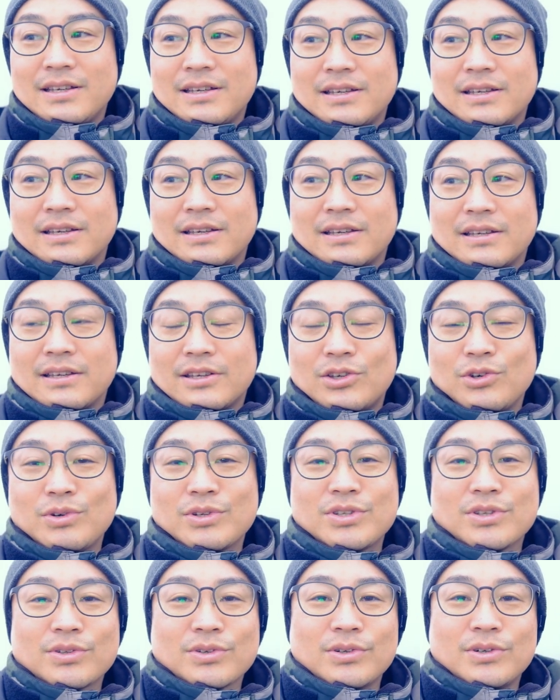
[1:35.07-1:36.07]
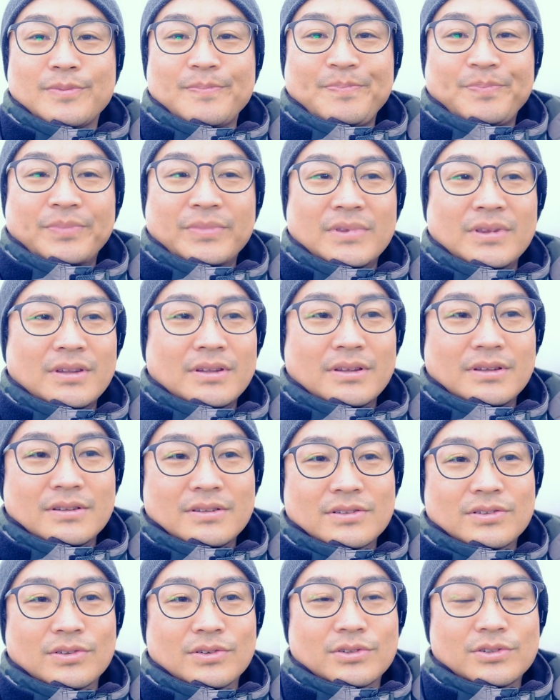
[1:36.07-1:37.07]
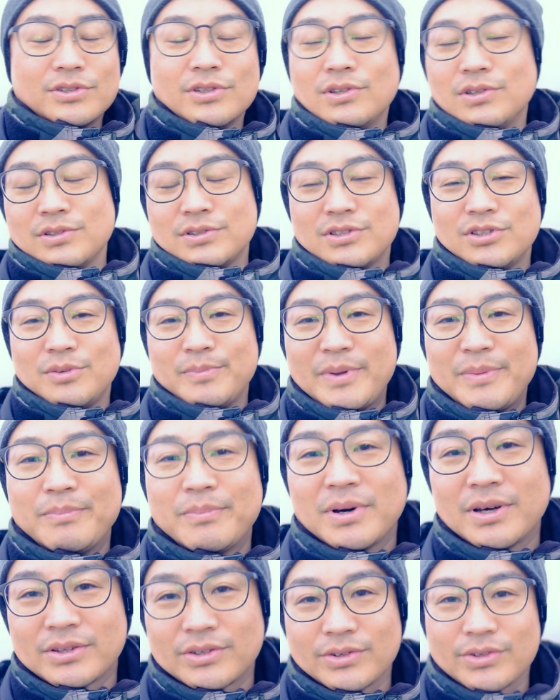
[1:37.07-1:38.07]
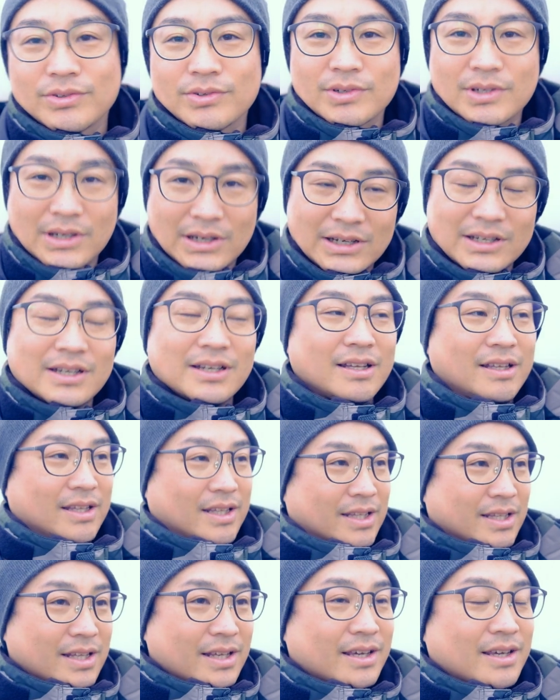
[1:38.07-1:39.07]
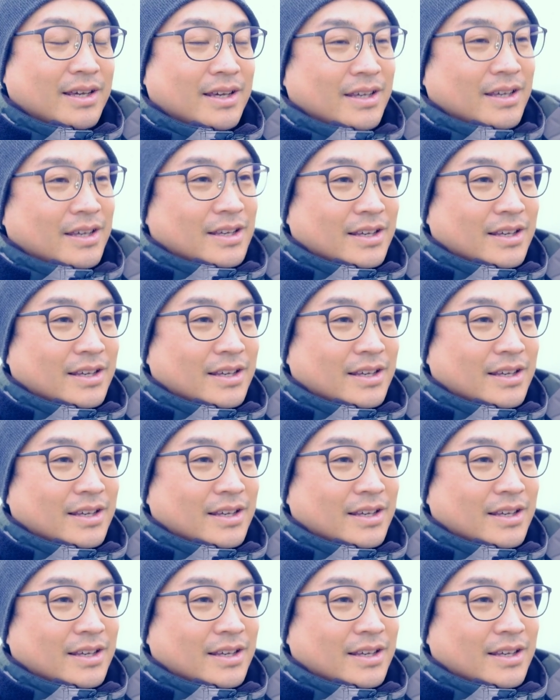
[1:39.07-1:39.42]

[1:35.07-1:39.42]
今日はちょっとそのクローズドメンバーというか、で、